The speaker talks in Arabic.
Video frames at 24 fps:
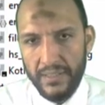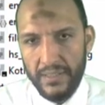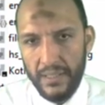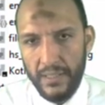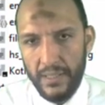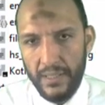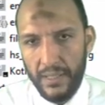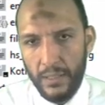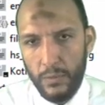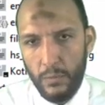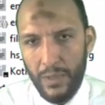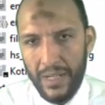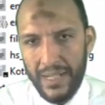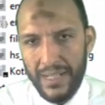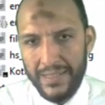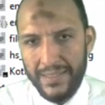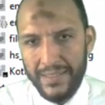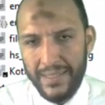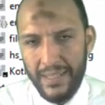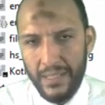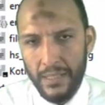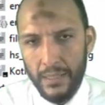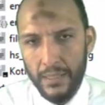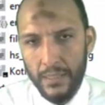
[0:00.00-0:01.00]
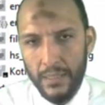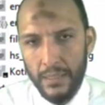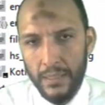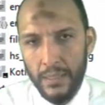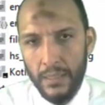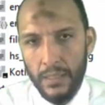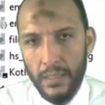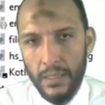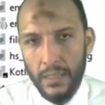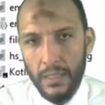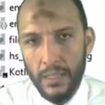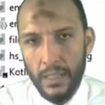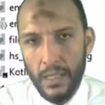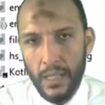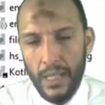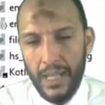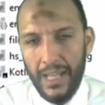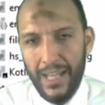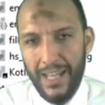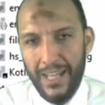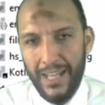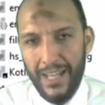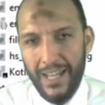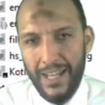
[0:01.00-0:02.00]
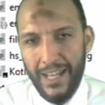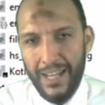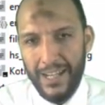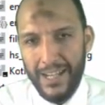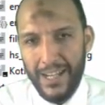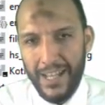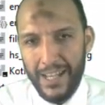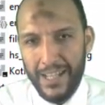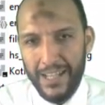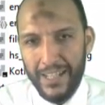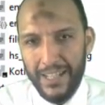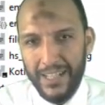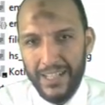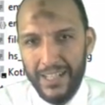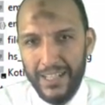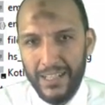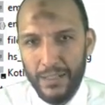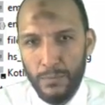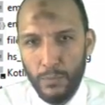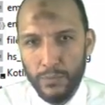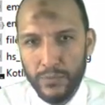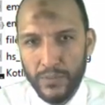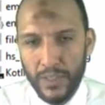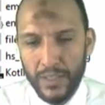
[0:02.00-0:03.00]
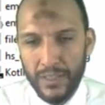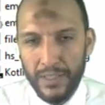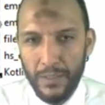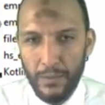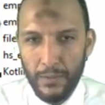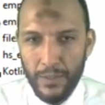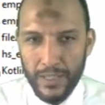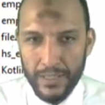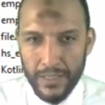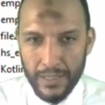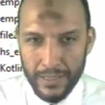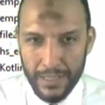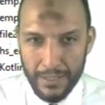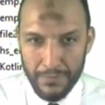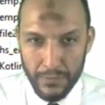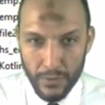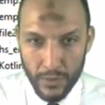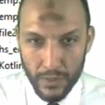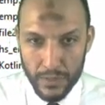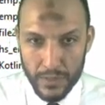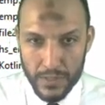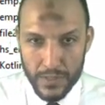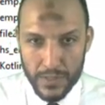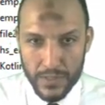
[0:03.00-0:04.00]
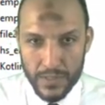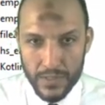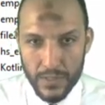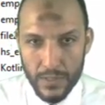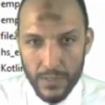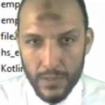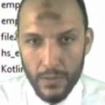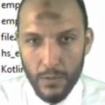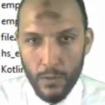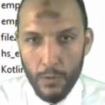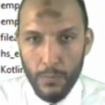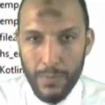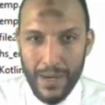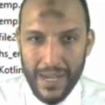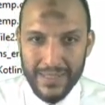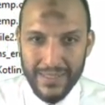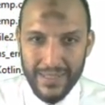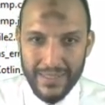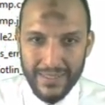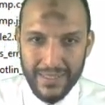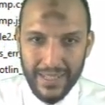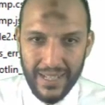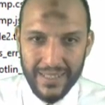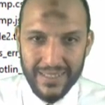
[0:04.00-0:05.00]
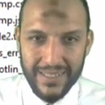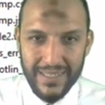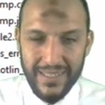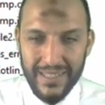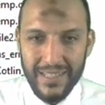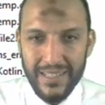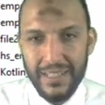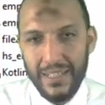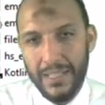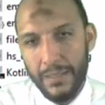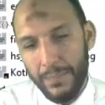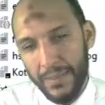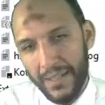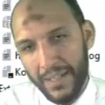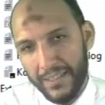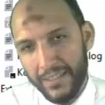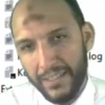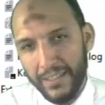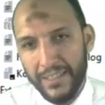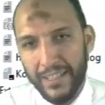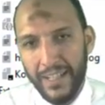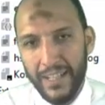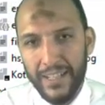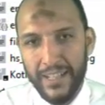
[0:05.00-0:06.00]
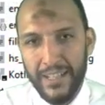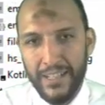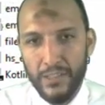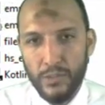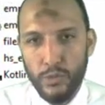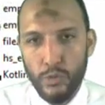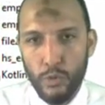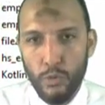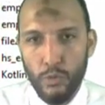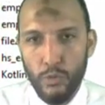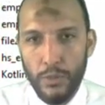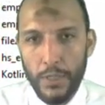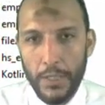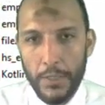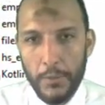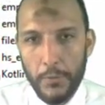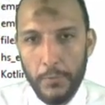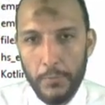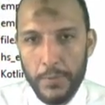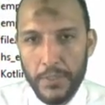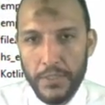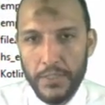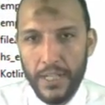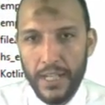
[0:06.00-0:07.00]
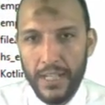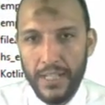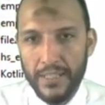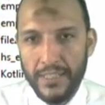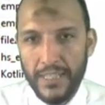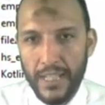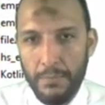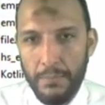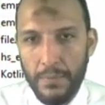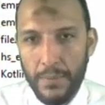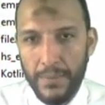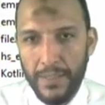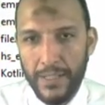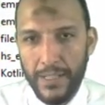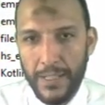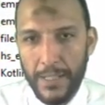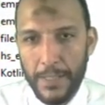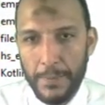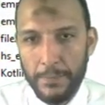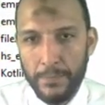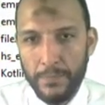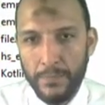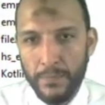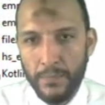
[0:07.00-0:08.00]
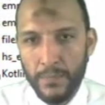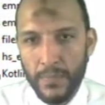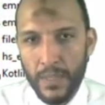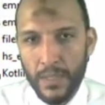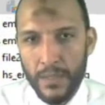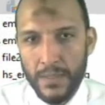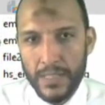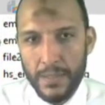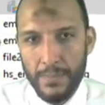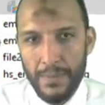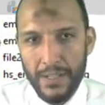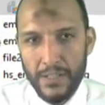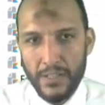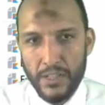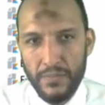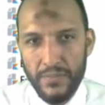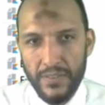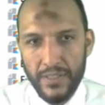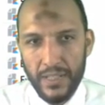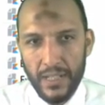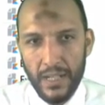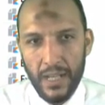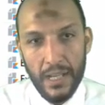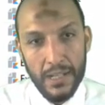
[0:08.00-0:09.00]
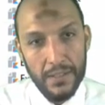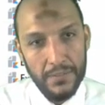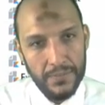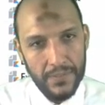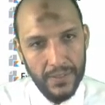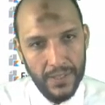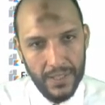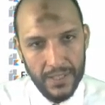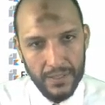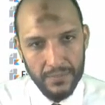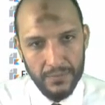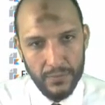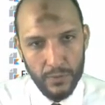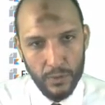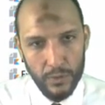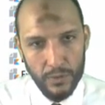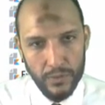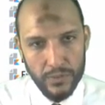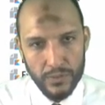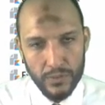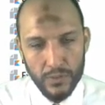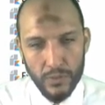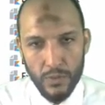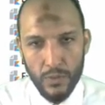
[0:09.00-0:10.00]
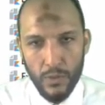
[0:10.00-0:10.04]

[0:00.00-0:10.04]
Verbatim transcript: الايكواليتي هنلاقي ايه ان المفترض الاولانيه تطلع فولس وبعد التعديل البيانات تطلع ايه ترو لانه مش هيهتم بالايه زي ما احنا شايفين كده قال لي فعلا فولس